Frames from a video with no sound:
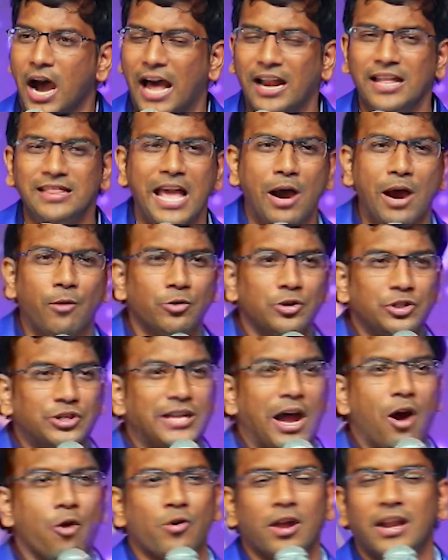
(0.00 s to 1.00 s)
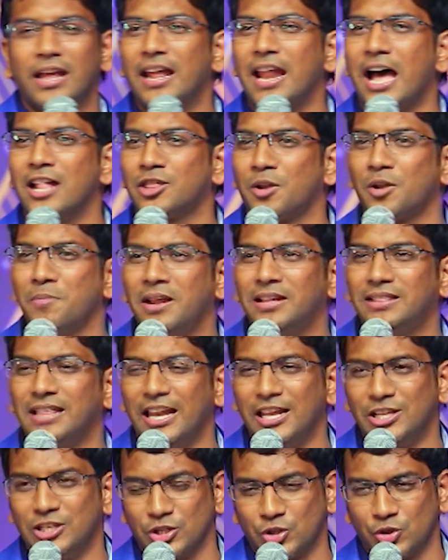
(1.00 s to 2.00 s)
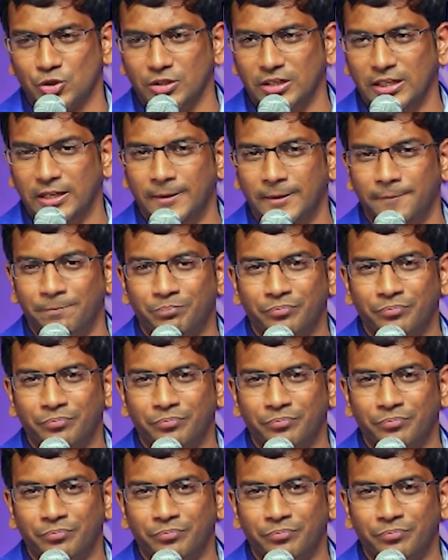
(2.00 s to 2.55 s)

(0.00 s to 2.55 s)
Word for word: అని దేవుని సేవకునికి రాత్రి మీకు తెలియజేస్తున్నా